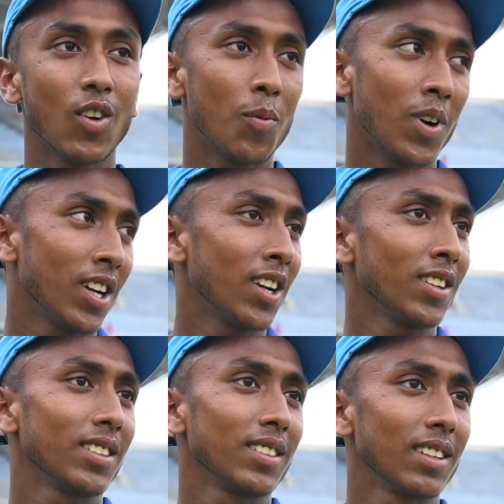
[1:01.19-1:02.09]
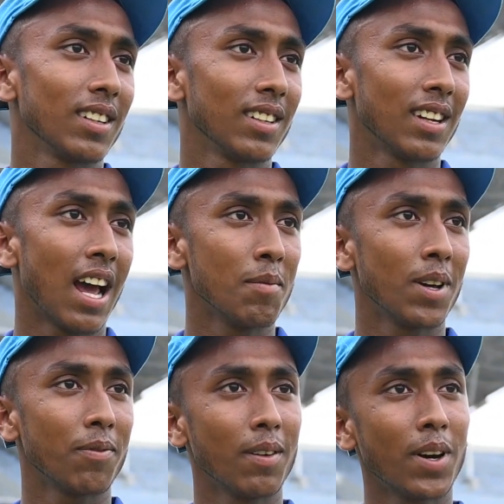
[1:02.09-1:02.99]
ওভারে
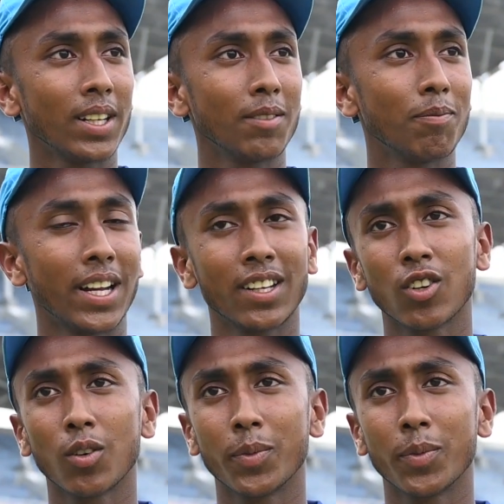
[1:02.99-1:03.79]
আমার ফেভারিট ব্যাটিং হলো